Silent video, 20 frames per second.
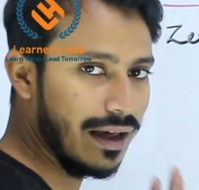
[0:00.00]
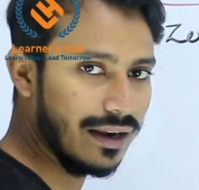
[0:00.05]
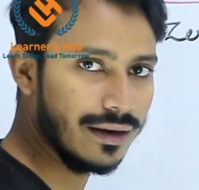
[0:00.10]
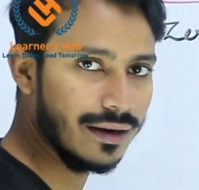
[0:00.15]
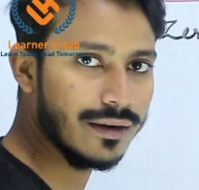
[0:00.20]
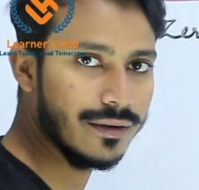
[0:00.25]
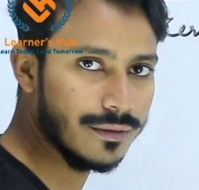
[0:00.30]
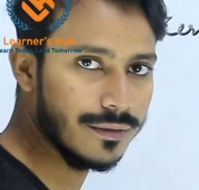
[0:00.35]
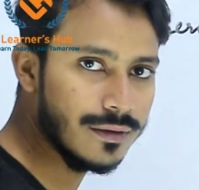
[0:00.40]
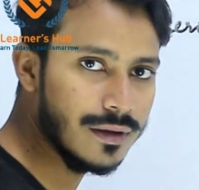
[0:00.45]

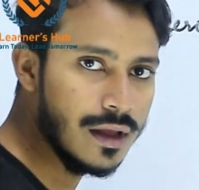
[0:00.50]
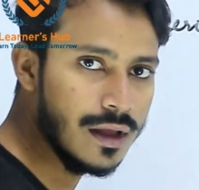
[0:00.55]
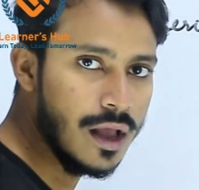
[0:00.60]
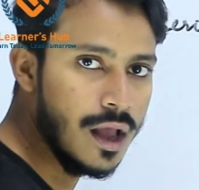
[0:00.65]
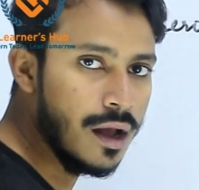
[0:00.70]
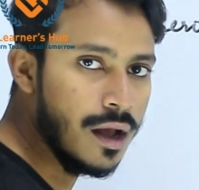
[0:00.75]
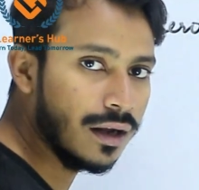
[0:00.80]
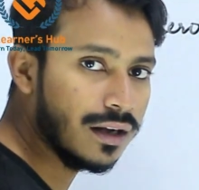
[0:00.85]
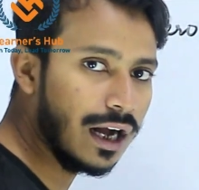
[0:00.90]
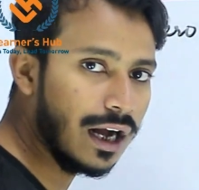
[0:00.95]
एरर
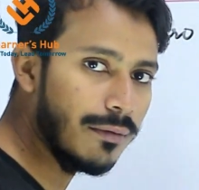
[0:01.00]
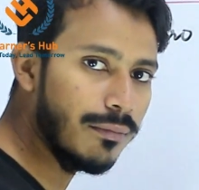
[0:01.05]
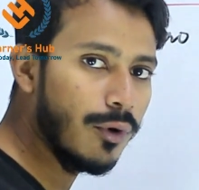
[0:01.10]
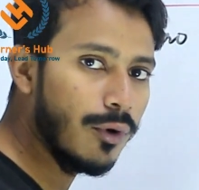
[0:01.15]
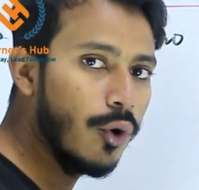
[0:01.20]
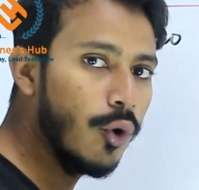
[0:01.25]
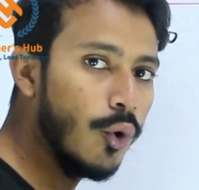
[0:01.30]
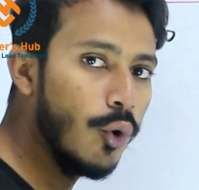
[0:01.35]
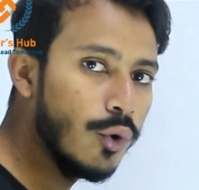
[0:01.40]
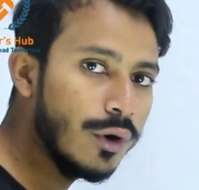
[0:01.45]
कब
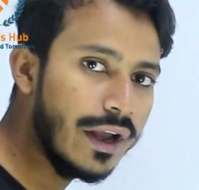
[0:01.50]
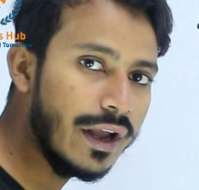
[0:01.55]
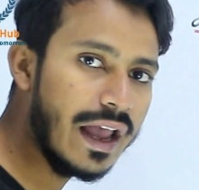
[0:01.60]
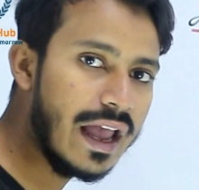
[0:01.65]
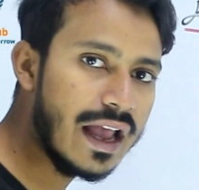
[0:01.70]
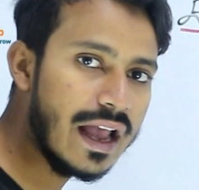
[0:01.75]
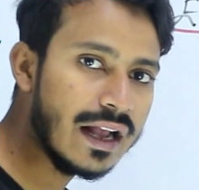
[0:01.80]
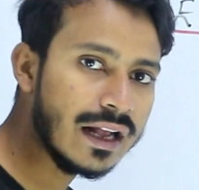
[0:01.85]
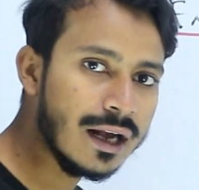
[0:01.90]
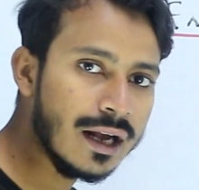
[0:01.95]
होंगे